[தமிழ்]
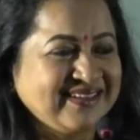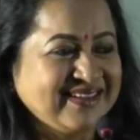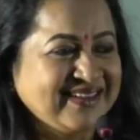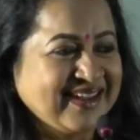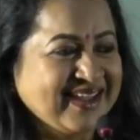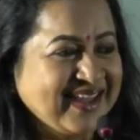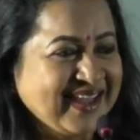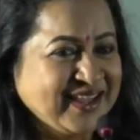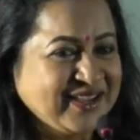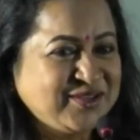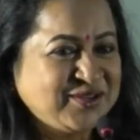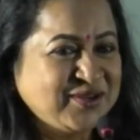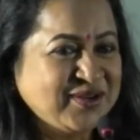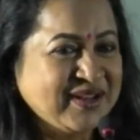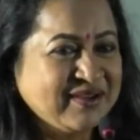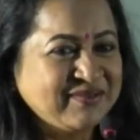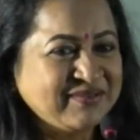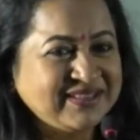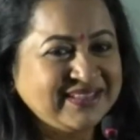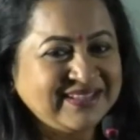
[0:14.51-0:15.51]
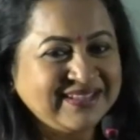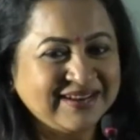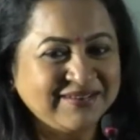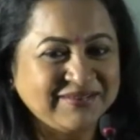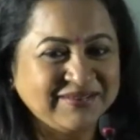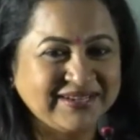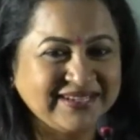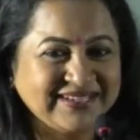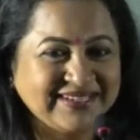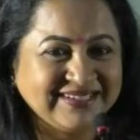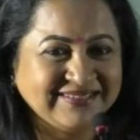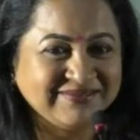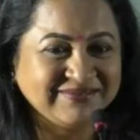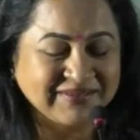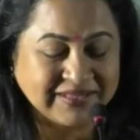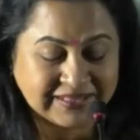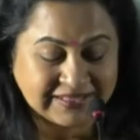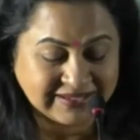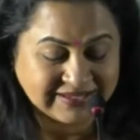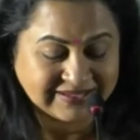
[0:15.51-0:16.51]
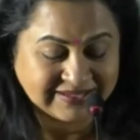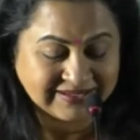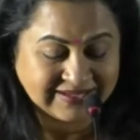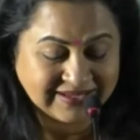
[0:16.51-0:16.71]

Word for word: நான் ஆக்சுவலாக வந்து அவர் வந்து